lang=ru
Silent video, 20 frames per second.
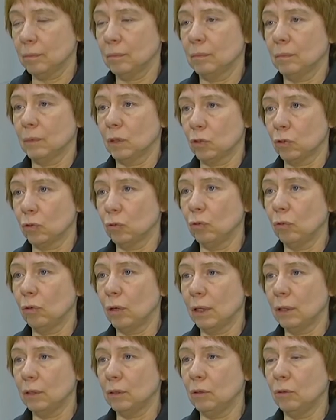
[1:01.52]
Машка
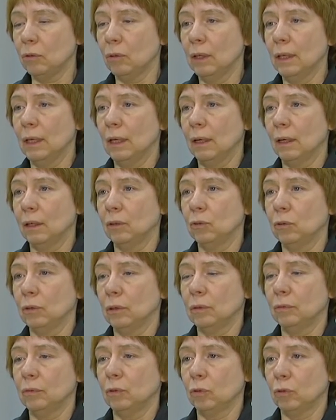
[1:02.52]
Юлиани,
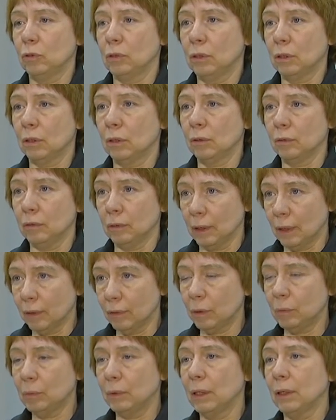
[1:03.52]
которая в Троице Сергиевой
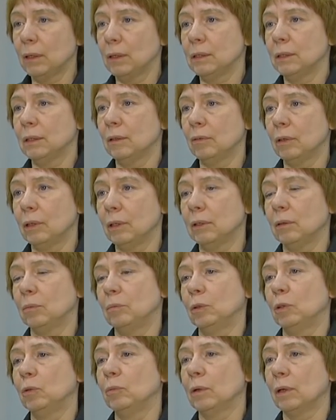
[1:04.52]
Лавре была реставратором,
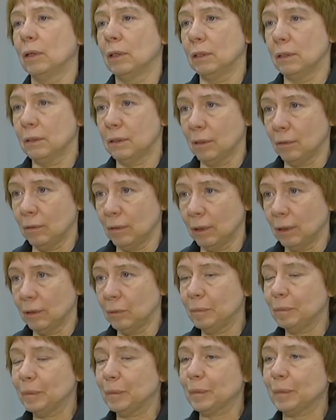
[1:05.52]
потом
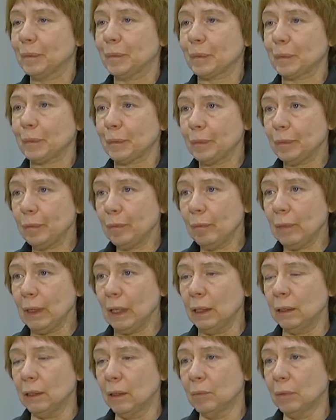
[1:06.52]
организовала
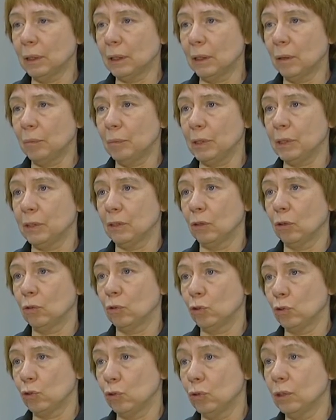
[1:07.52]
там иконописный
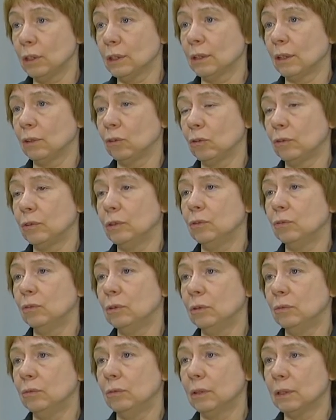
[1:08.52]
кружок, из которого
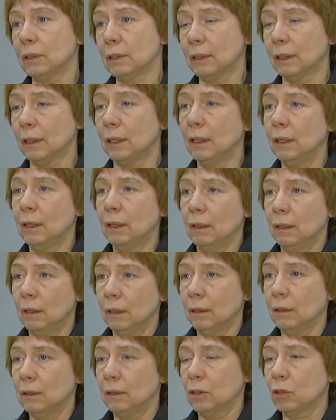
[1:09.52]
сегодня выросла
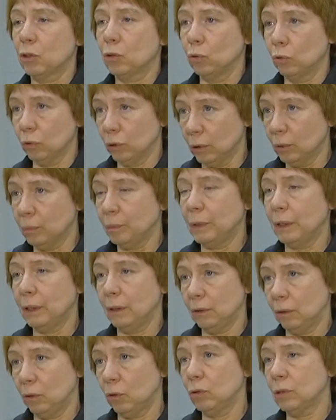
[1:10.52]
э, школа
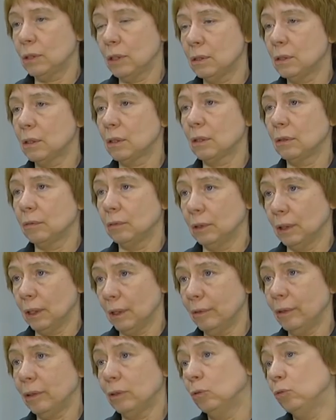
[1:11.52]
при Троице Сергиевой
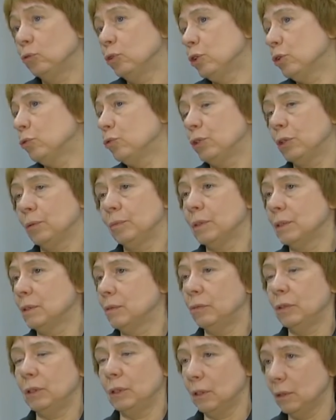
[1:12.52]
Лавре, лучшее учебное
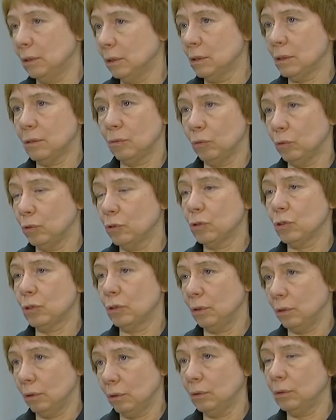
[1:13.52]
заведение на
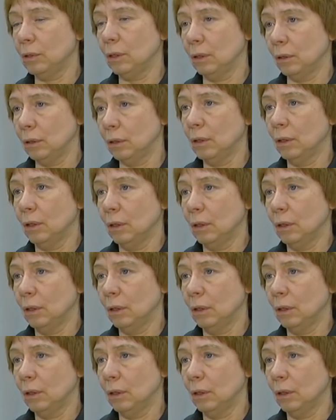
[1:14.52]
сегодняшний день.